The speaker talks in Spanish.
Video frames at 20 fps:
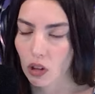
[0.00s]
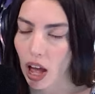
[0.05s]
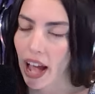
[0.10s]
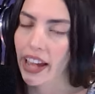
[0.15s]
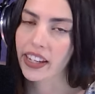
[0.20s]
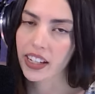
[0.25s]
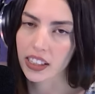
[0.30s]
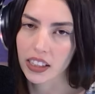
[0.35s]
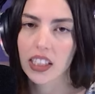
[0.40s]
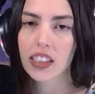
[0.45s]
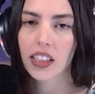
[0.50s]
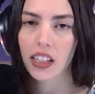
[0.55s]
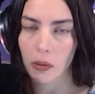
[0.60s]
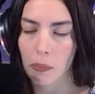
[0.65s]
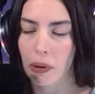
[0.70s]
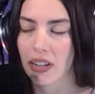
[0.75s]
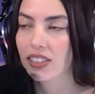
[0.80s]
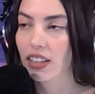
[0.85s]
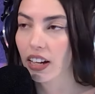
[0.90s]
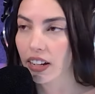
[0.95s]
Hay gente que tiene
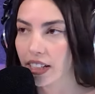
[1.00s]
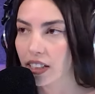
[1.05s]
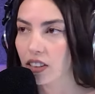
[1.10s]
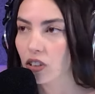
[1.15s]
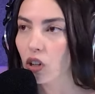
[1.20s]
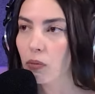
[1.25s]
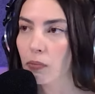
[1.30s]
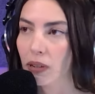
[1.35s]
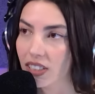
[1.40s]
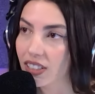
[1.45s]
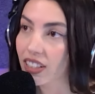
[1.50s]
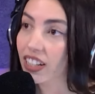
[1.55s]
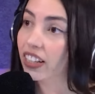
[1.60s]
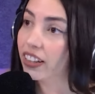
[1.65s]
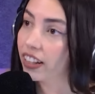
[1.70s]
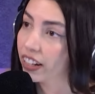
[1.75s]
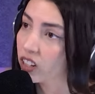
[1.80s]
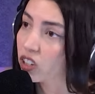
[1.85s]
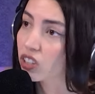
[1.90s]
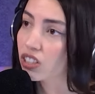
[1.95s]
más talento y más
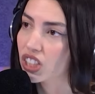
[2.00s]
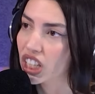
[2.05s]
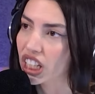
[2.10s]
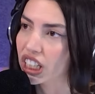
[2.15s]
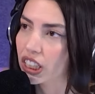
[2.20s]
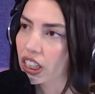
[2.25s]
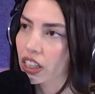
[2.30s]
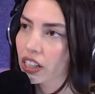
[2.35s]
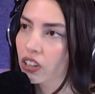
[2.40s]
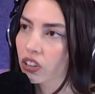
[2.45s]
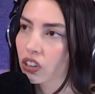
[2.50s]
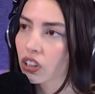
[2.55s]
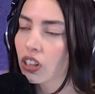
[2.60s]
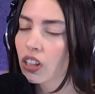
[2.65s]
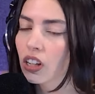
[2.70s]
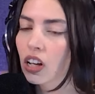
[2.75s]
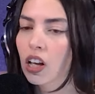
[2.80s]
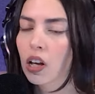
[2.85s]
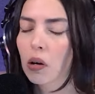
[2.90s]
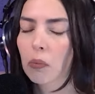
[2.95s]
criterio estético,
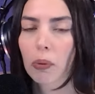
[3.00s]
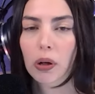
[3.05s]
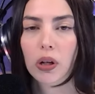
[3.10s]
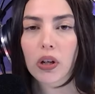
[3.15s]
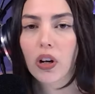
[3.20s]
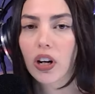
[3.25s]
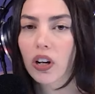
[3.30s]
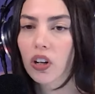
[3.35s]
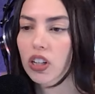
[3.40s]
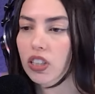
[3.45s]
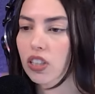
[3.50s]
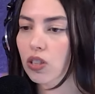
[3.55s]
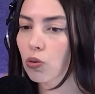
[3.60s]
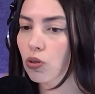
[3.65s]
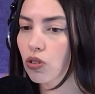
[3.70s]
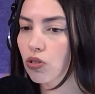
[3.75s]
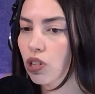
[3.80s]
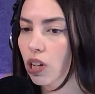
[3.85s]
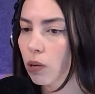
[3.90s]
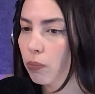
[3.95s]
pero yo creo que si tú
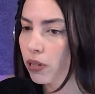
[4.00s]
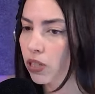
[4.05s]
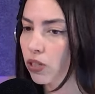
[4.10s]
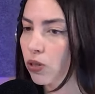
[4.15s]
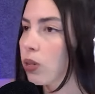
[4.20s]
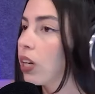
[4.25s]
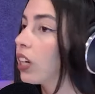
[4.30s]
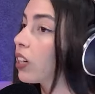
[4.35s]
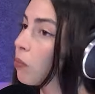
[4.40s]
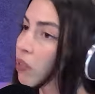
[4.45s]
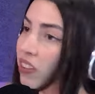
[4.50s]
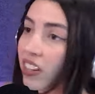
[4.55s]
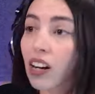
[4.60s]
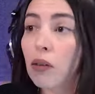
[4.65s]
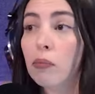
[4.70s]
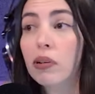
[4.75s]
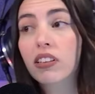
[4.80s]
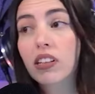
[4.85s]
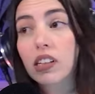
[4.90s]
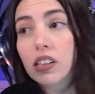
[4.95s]
eres una persona que
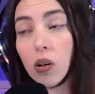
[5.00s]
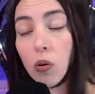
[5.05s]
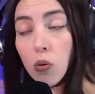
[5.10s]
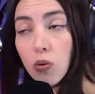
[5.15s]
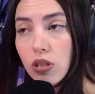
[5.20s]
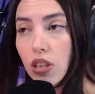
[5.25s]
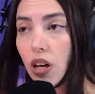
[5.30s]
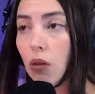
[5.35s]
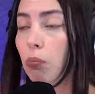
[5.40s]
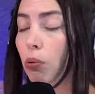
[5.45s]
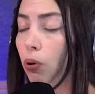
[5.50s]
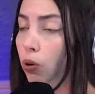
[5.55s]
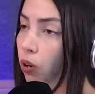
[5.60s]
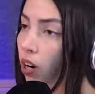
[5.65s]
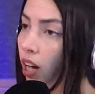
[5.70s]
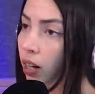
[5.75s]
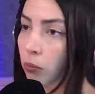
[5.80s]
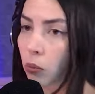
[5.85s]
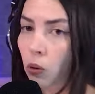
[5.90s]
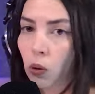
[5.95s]
medianamente te gusta un poco
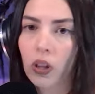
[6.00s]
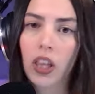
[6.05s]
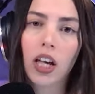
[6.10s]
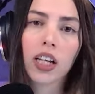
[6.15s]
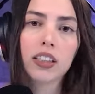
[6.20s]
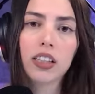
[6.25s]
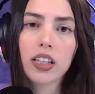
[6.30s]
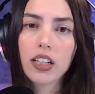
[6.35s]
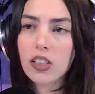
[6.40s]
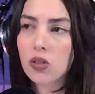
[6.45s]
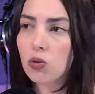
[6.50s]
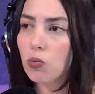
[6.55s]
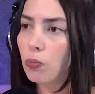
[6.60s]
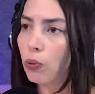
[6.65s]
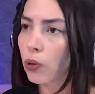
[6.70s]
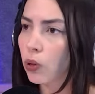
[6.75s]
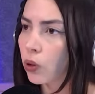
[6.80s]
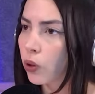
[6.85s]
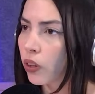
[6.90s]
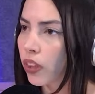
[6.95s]
la moda, tienes un
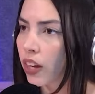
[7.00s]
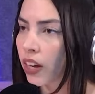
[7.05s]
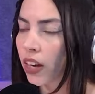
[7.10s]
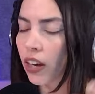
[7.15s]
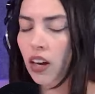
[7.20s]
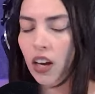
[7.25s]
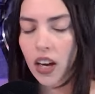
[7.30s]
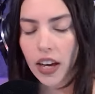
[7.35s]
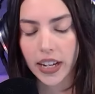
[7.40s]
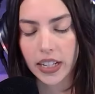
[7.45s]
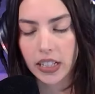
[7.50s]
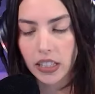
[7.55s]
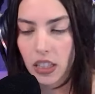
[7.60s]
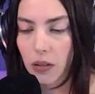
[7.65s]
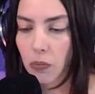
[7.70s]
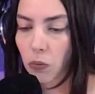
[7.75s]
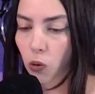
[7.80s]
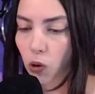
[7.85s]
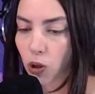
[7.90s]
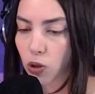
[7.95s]
poco de
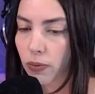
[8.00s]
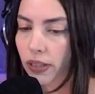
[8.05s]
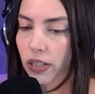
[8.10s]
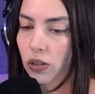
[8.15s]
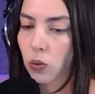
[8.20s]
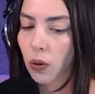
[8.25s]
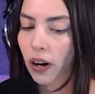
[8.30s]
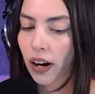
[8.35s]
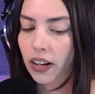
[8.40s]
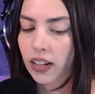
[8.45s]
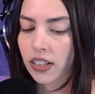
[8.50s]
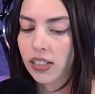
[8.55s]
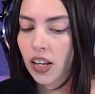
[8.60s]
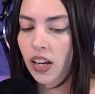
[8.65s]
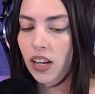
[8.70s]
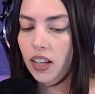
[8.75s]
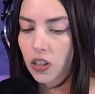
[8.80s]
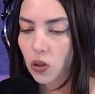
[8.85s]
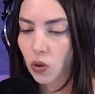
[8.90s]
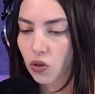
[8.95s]
estímulos visuales
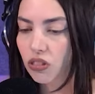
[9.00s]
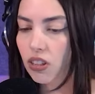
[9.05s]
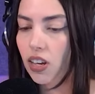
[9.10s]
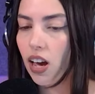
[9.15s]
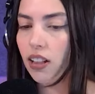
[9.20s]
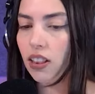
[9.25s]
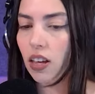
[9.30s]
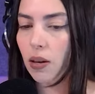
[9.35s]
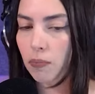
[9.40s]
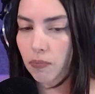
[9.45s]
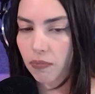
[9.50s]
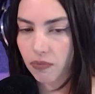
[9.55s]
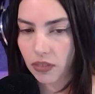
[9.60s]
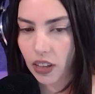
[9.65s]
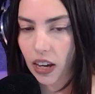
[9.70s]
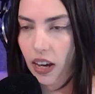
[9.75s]
y un día te